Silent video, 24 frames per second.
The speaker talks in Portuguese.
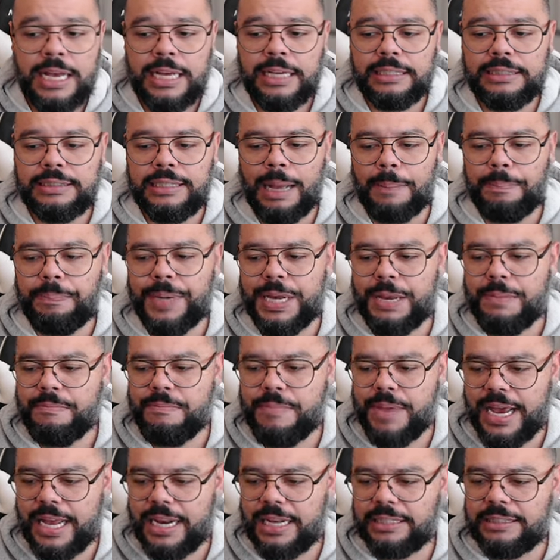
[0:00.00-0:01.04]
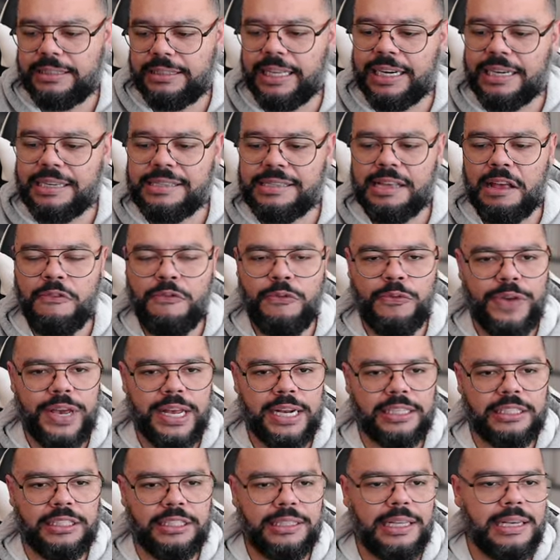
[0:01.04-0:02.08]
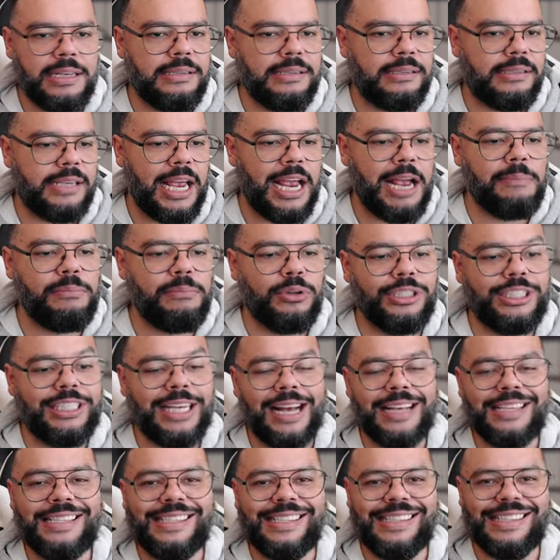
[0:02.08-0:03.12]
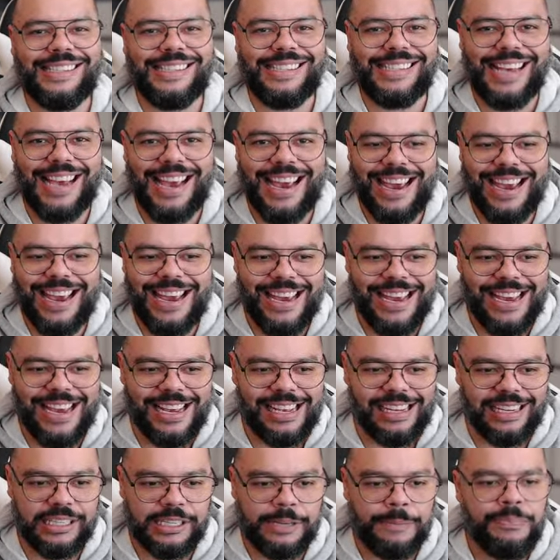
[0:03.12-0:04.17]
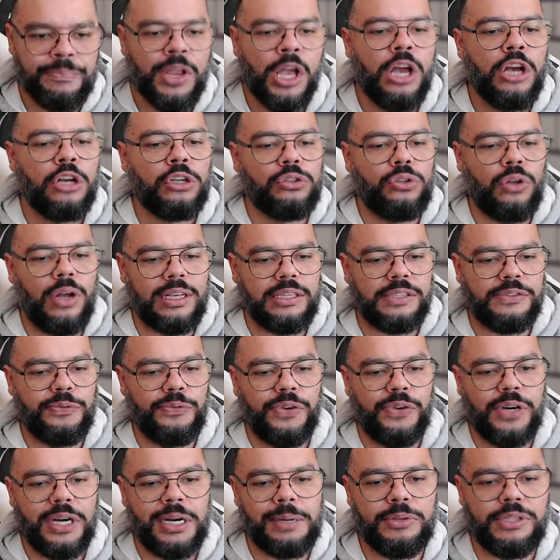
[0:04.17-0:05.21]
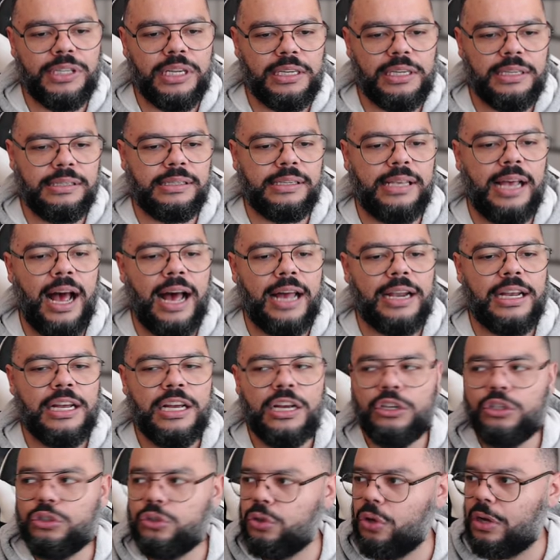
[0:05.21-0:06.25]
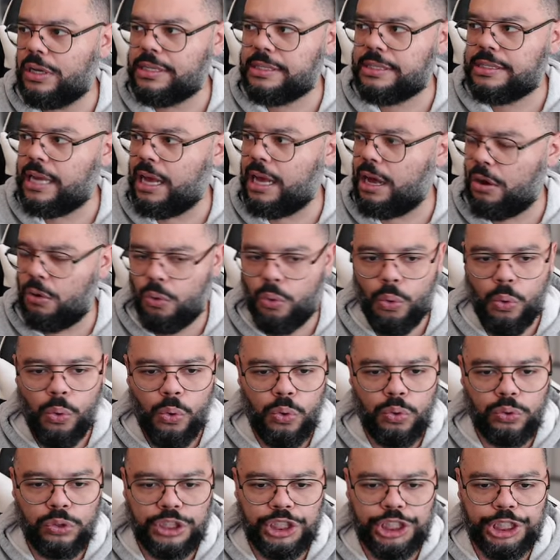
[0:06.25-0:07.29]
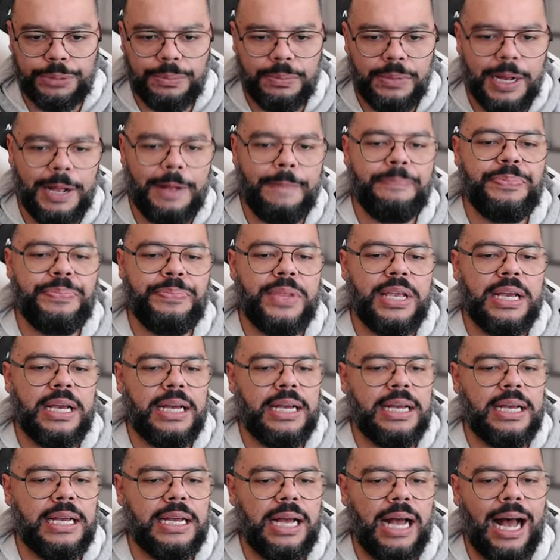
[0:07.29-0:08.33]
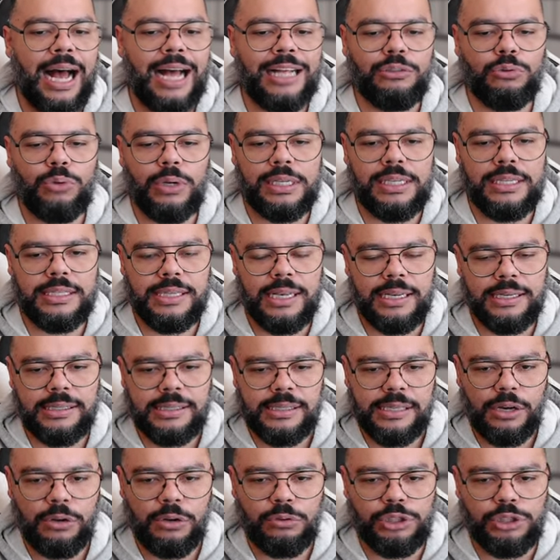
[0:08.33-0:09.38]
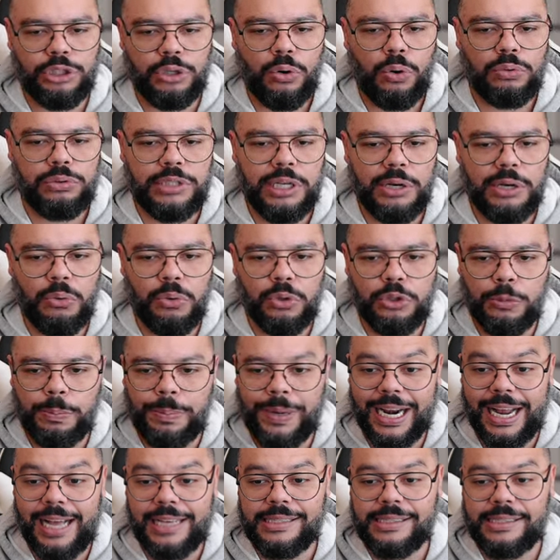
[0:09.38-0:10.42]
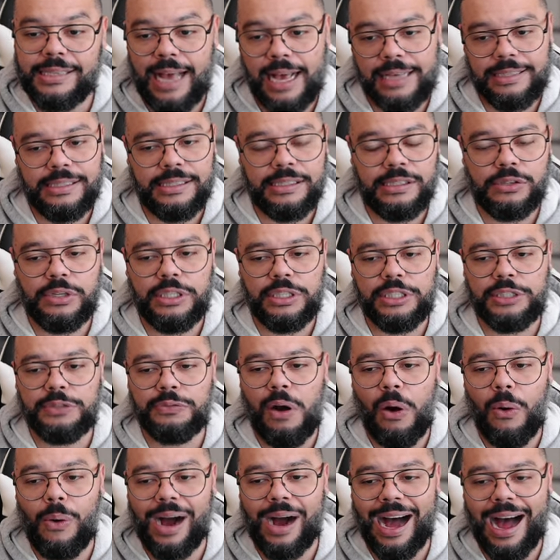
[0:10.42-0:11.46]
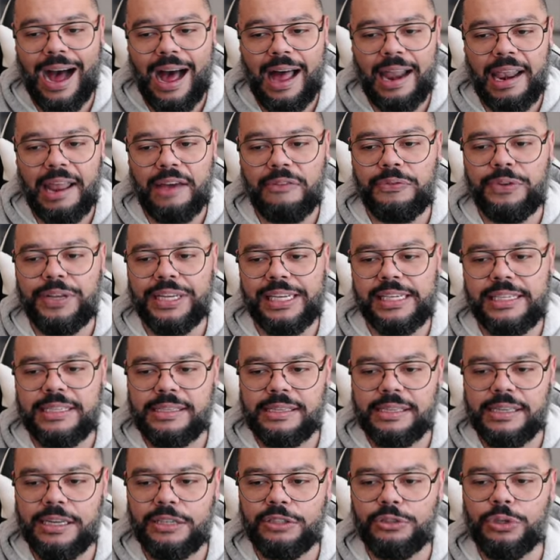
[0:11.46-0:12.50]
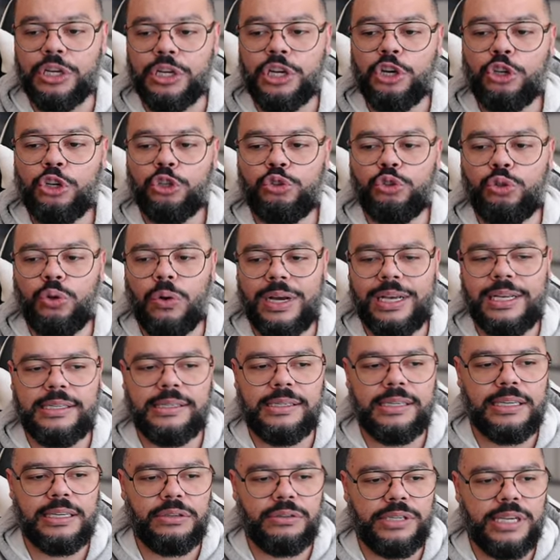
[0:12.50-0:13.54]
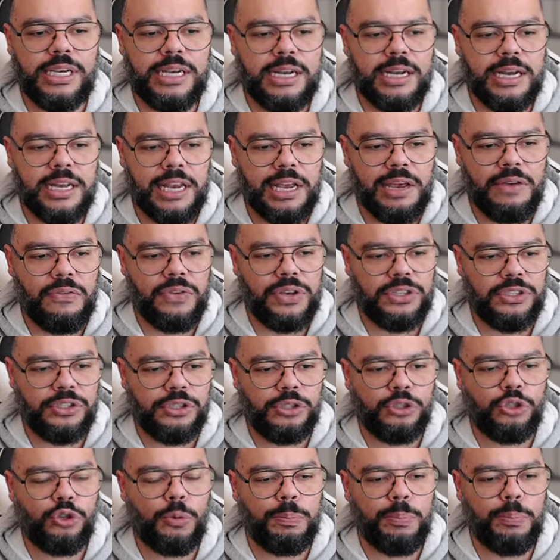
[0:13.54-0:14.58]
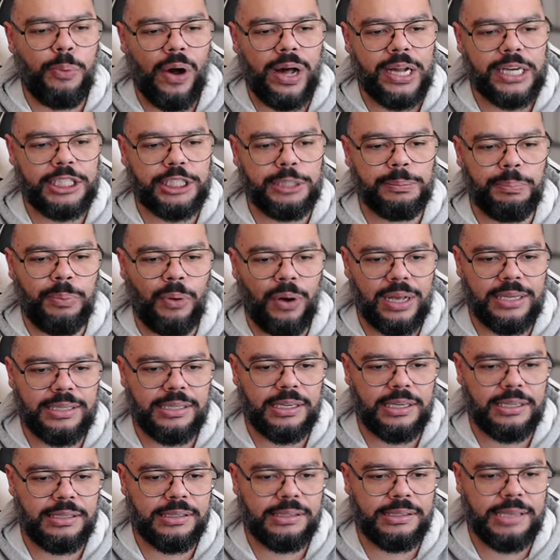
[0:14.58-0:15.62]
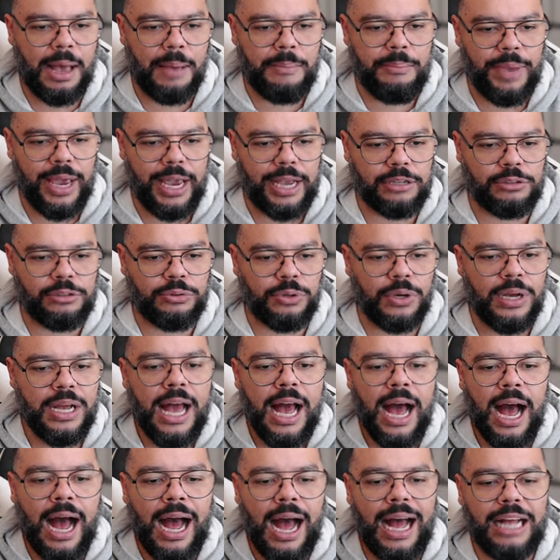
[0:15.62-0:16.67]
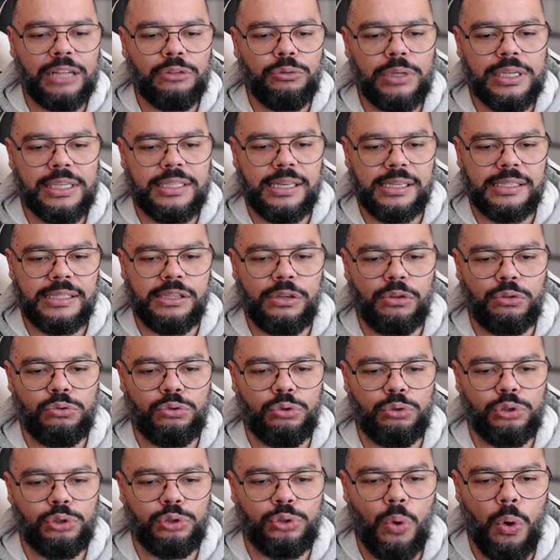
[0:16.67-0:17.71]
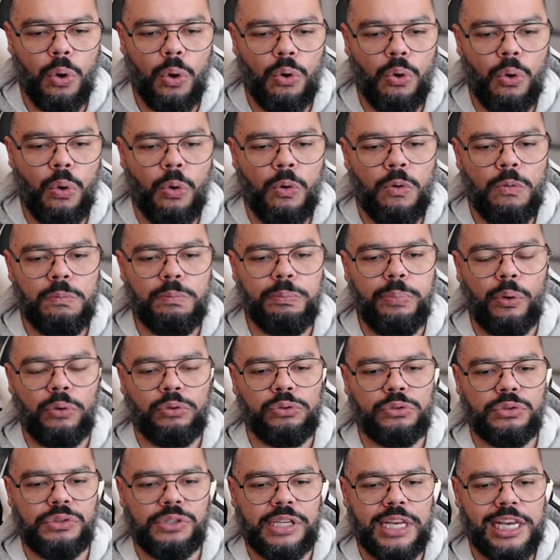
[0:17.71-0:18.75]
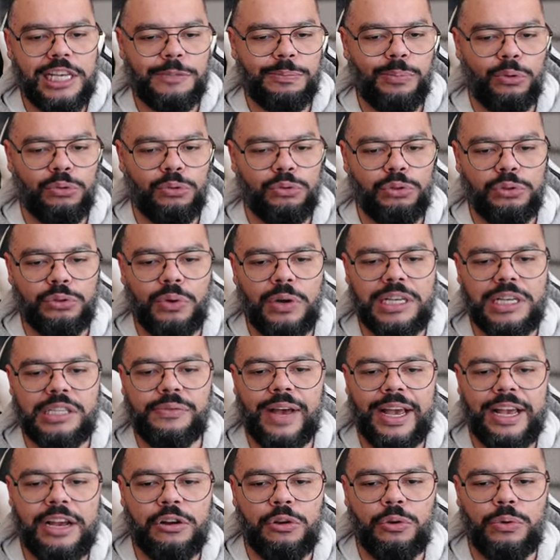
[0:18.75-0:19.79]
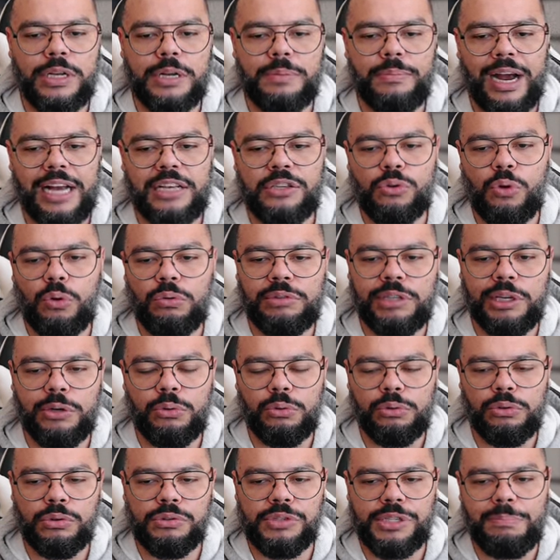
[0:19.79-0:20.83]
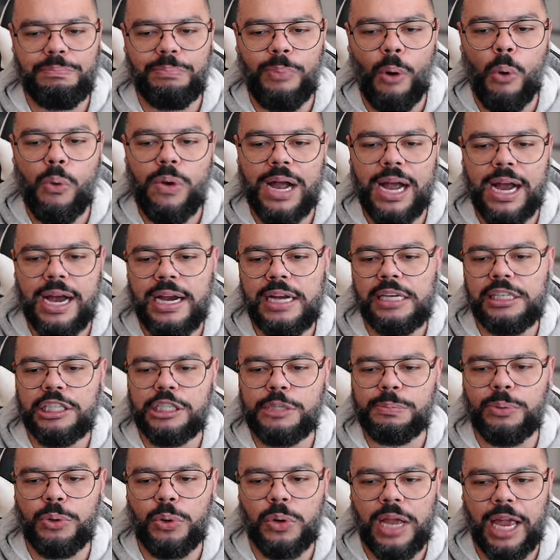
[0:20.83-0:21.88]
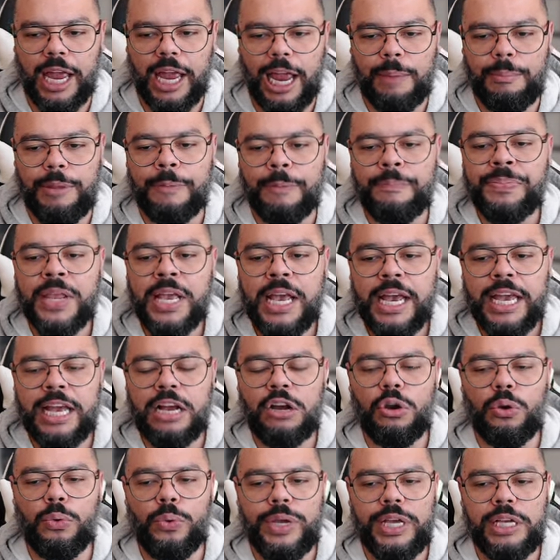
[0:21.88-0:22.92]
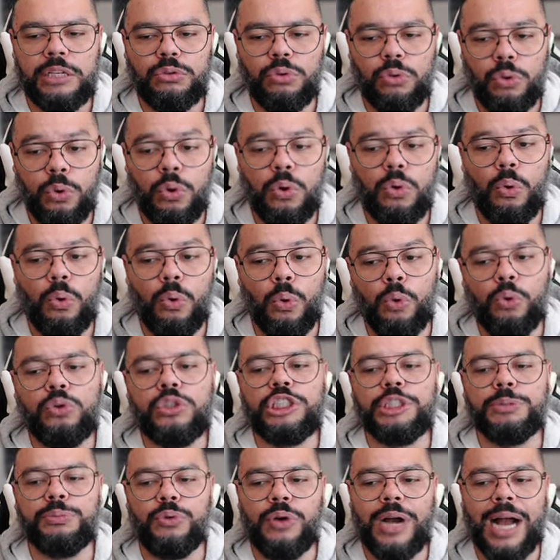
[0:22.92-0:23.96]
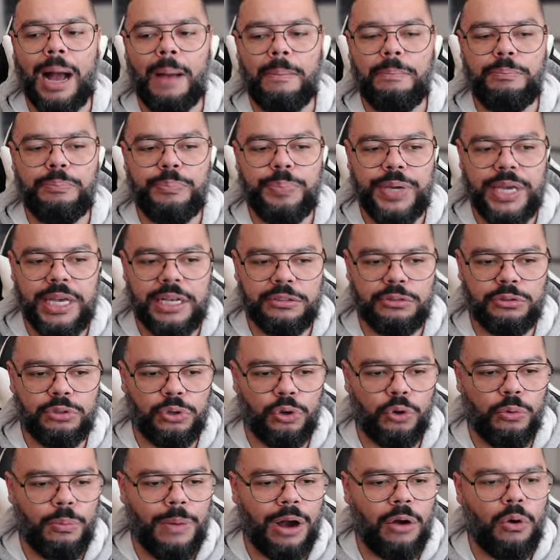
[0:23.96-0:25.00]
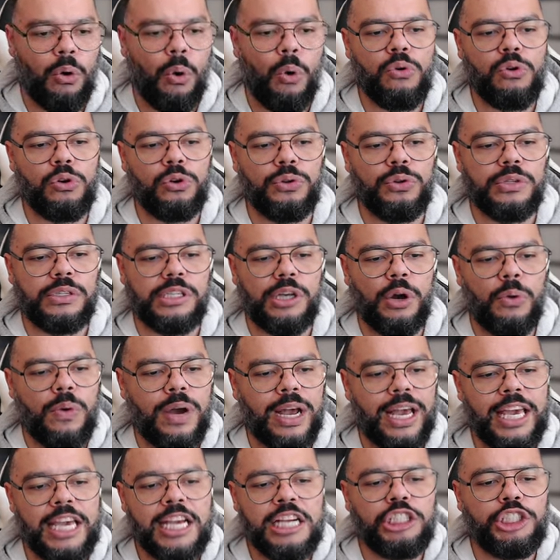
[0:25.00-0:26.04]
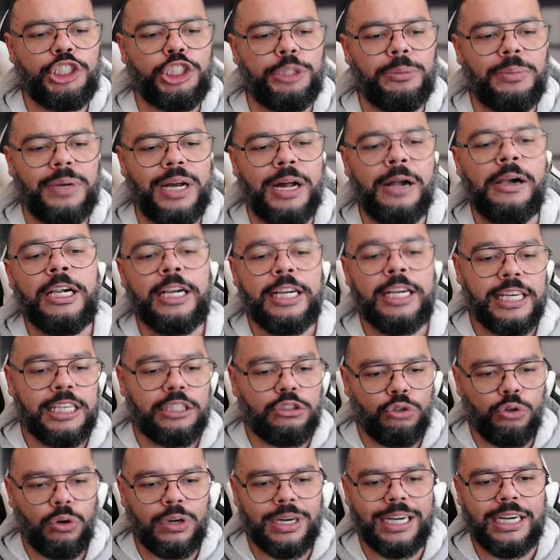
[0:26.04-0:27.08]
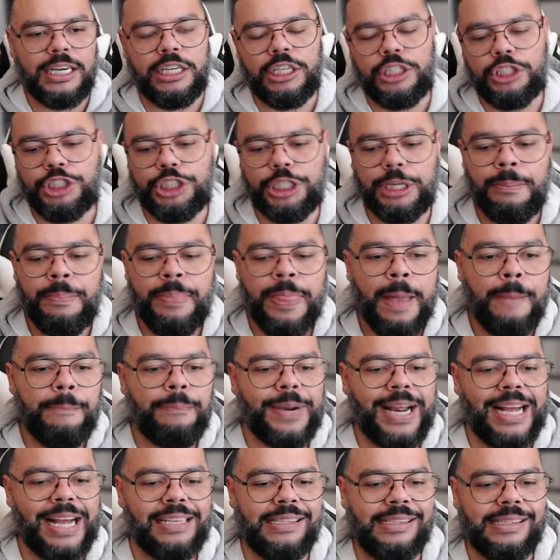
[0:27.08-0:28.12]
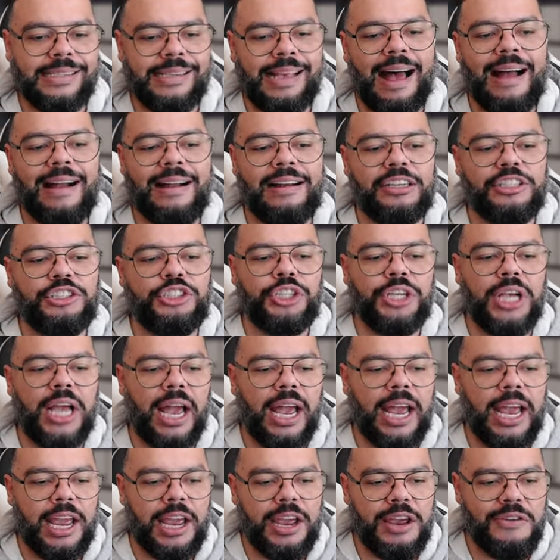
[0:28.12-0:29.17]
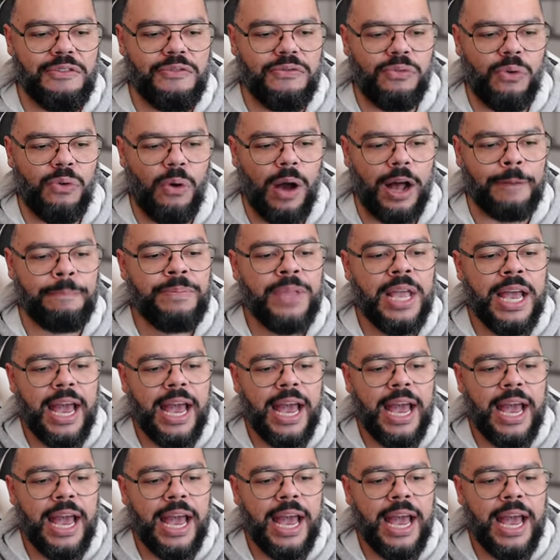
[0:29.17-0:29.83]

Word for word: Na primeira terça-feira de dezembro, dia 6, nós vamos lançar nossa última é a atualização de conteúdo para Assassin's Creed Valhalla, finalizando dois anos incríveis de suporte pós-lançamento. A atualização do jogo 1.6.2 vai incluir mais conteúdos empolgantes para o game, incluindo o último capítulo, uma conclusão íntima e tocante para a saga de Eivor.